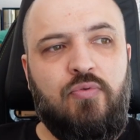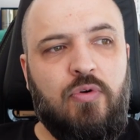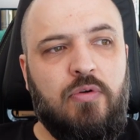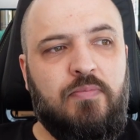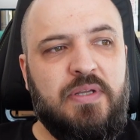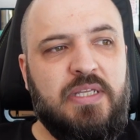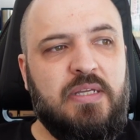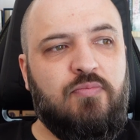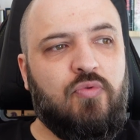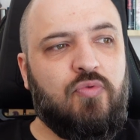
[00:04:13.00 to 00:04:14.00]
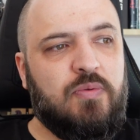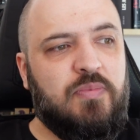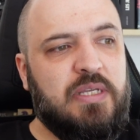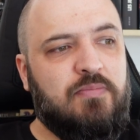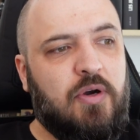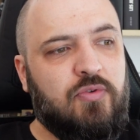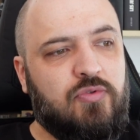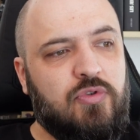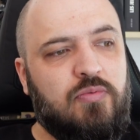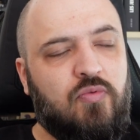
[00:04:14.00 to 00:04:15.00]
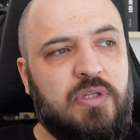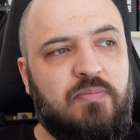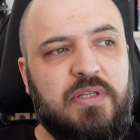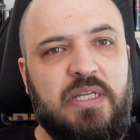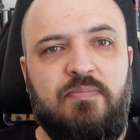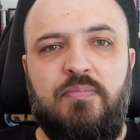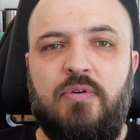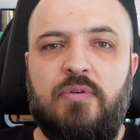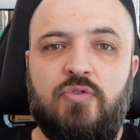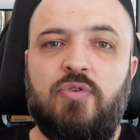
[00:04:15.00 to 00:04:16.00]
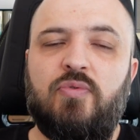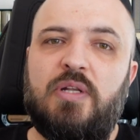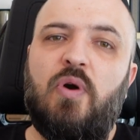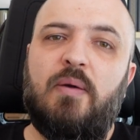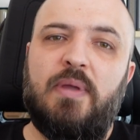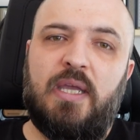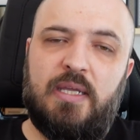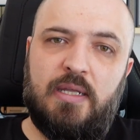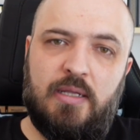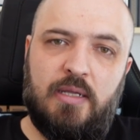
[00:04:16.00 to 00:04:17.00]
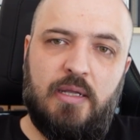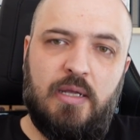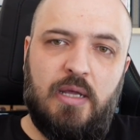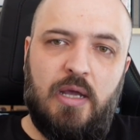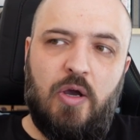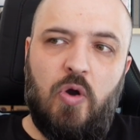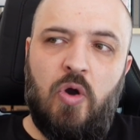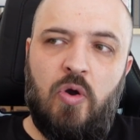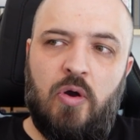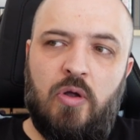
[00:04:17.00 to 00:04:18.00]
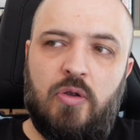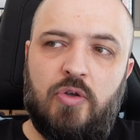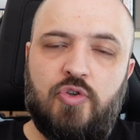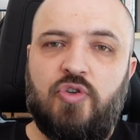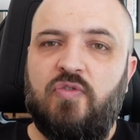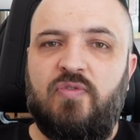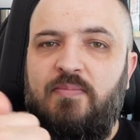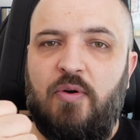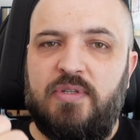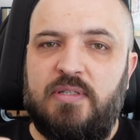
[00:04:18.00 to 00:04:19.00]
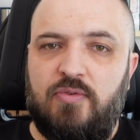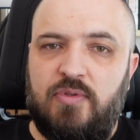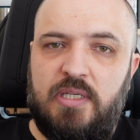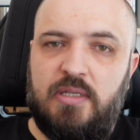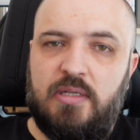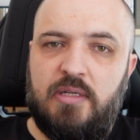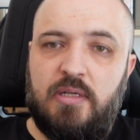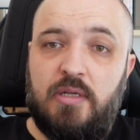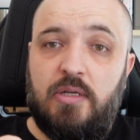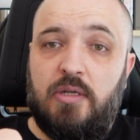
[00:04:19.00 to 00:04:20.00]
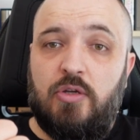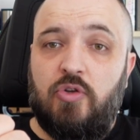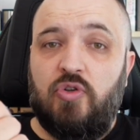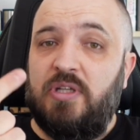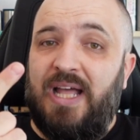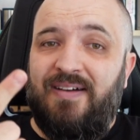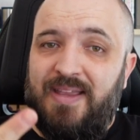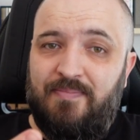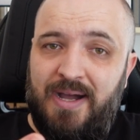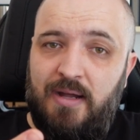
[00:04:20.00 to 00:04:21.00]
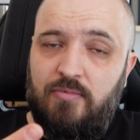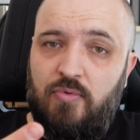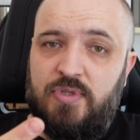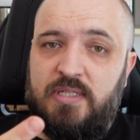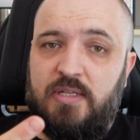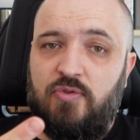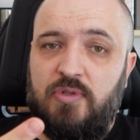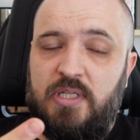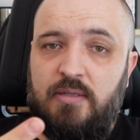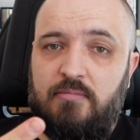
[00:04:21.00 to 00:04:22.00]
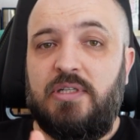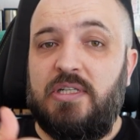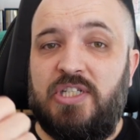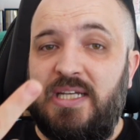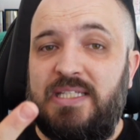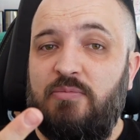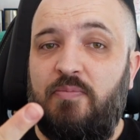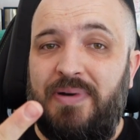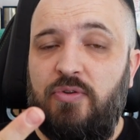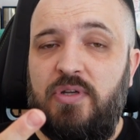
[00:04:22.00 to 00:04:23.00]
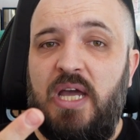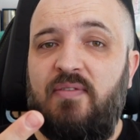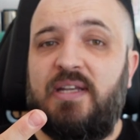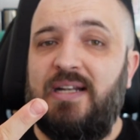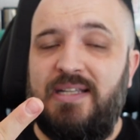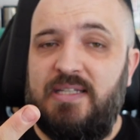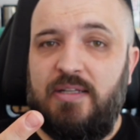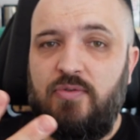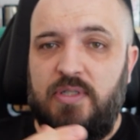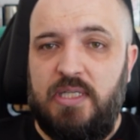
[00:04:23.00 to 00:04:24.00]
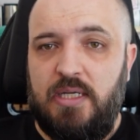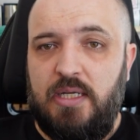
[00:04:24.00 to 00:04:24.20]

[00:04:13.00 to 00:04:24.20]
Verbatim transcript: pour euh, payer, pour qu'on soit payé par YouTube, on est payé selon des lois américaines. Or, je ne vis pas aux États-Unis, je ne travaille pas aux États-Unis, j'ai quasiment pas de lien avec les États-Unis,